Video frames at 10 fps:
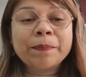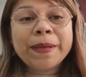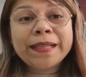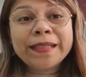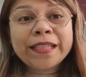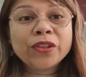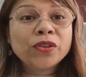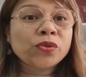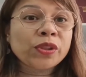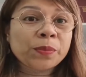
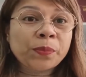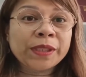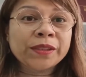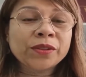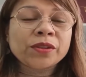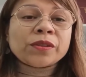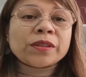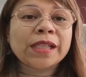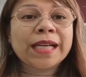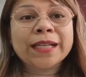vendidos o expuestos
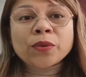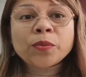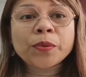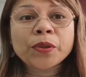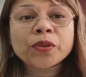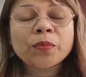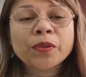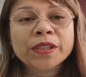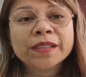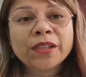algún producto
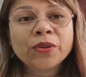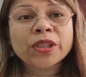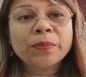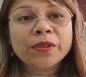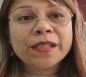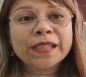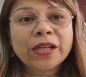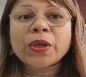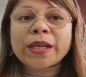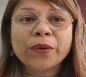procesado o
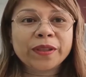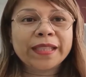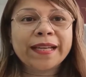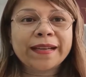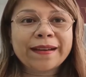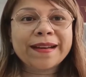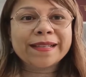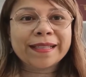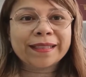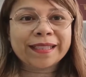ultraprocesado que contenga
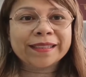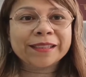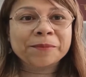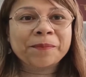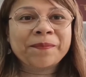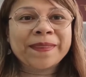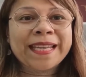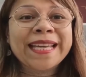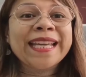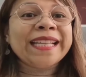grasa trans.
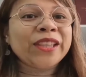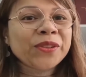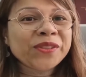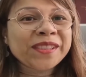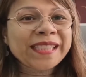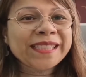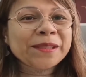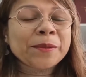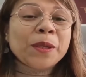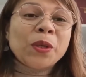Entonces,
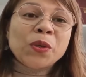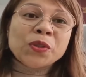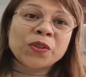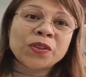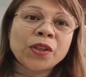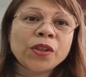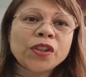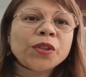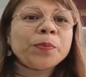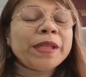los
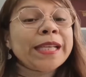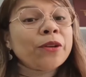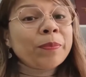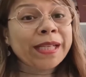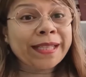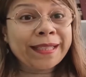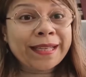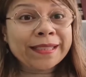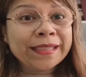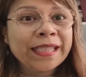octógonos vinieron para
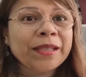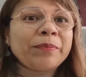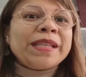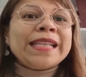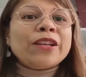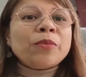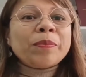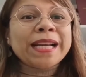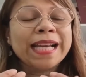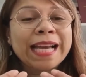quedarse, vinieron
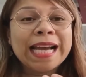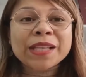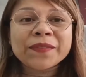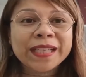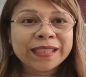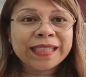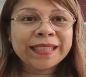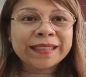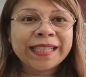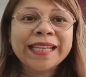para
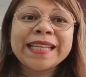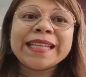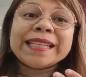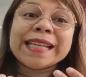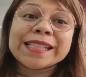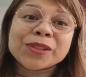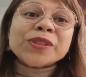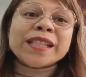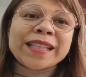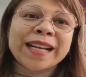advertirte y de eso
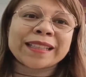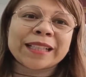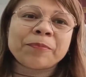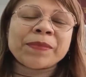se trata,